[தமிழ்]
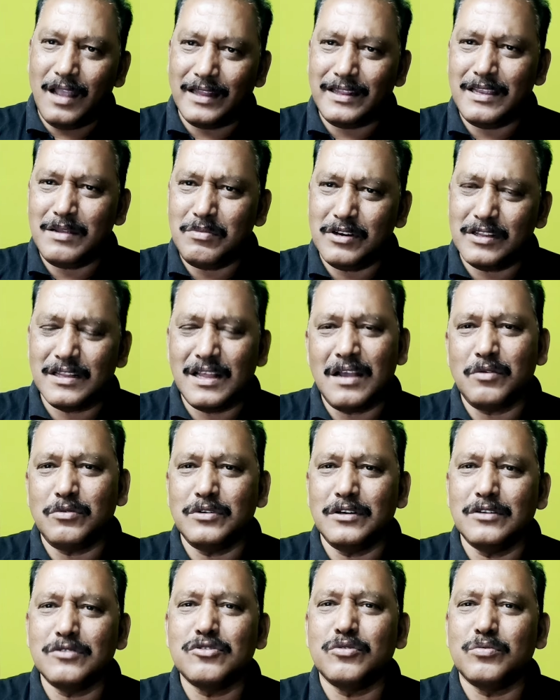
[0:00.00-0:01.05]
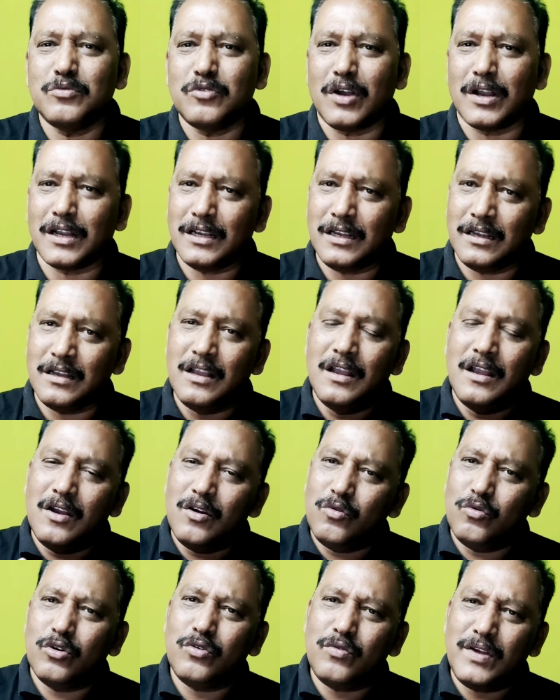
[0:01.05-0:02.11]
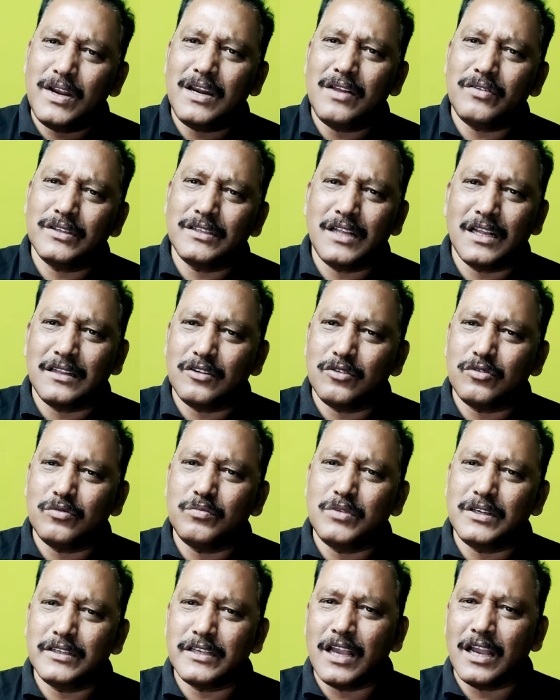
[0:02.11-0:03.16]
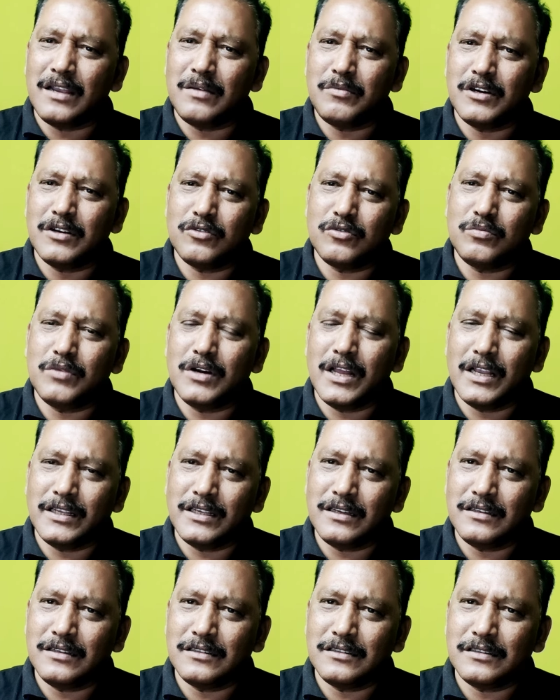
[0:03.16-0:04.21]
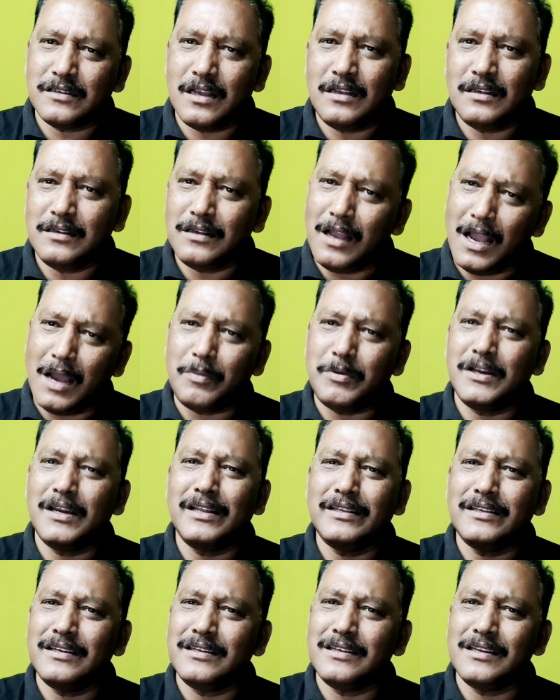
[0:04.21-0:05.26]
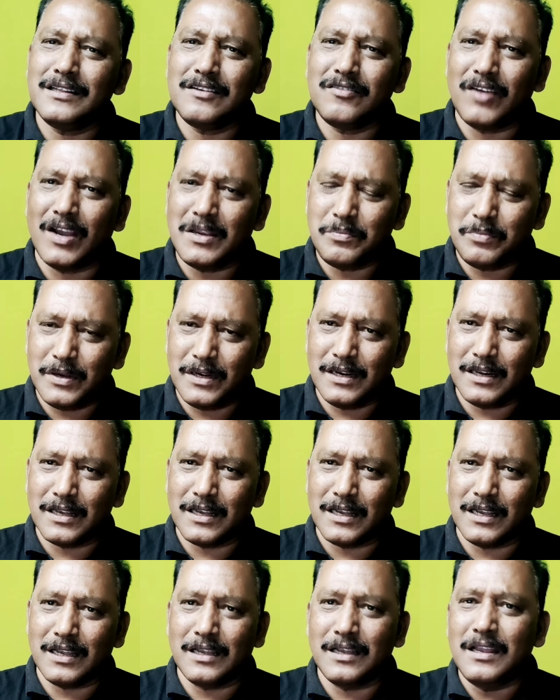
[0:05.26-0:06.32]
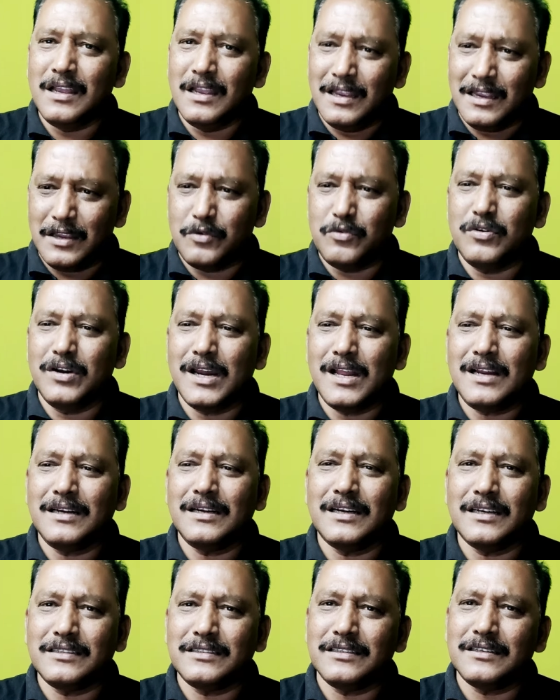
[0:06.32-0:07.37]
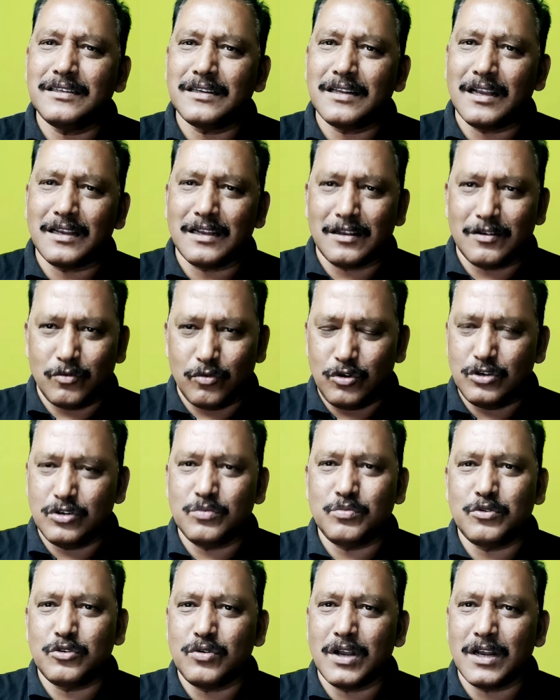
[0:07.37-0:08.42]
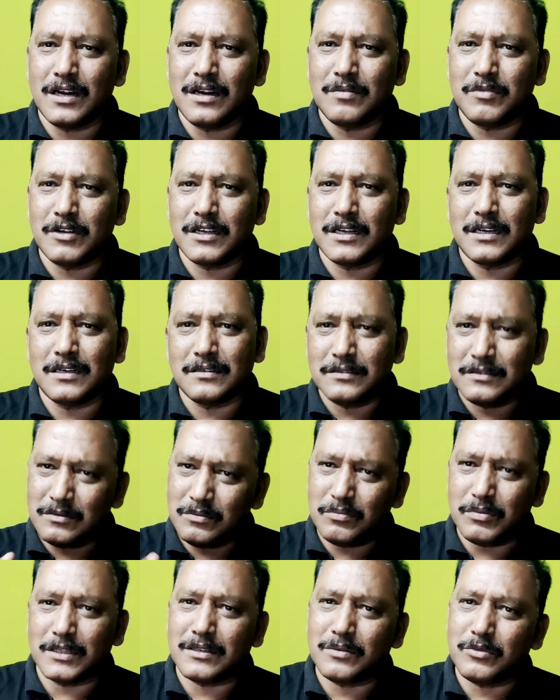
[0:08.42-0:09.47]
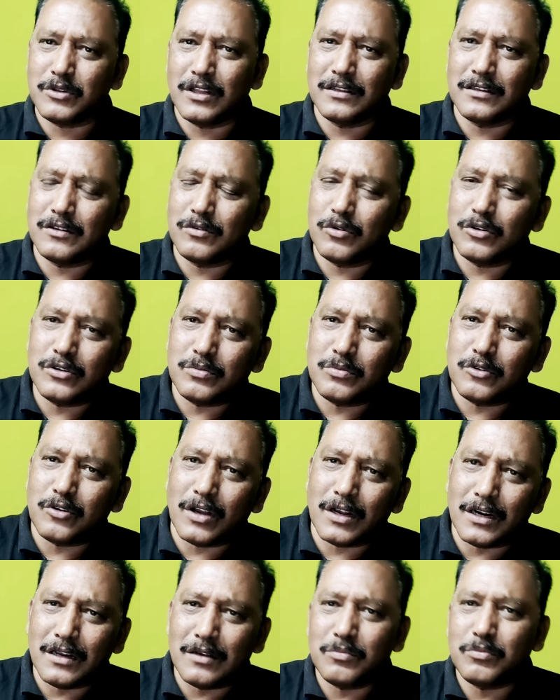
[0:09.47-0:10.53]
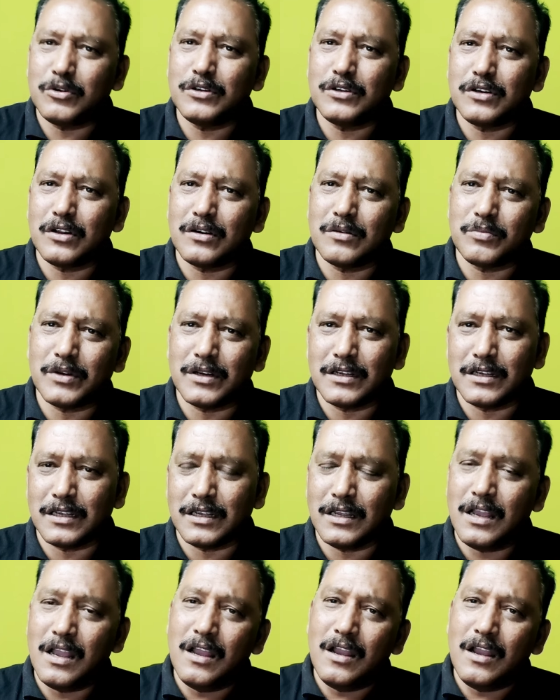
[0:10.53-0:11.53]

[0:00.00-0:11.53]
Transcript: அதே போல் தான் அவங்களும் கூப்பிடுவாங்க ஒருவேளை வந்து அந்த கும்பல் நியாயமான கும்பலாக இருந்துச்சுன்னா அப்படிலாம் இருக்கிறதுக்கு வாய்ப்பே இல்லைங்க இவங்களாம் நினச்சிக்கிட்டு இருக்காங்க ஓட்டு போடுவாங்கல்ல மக்கள் பத்தொன்பதாம் தேதி ஓட்டு போடுவாங்கள்ல போட்டு பிறகு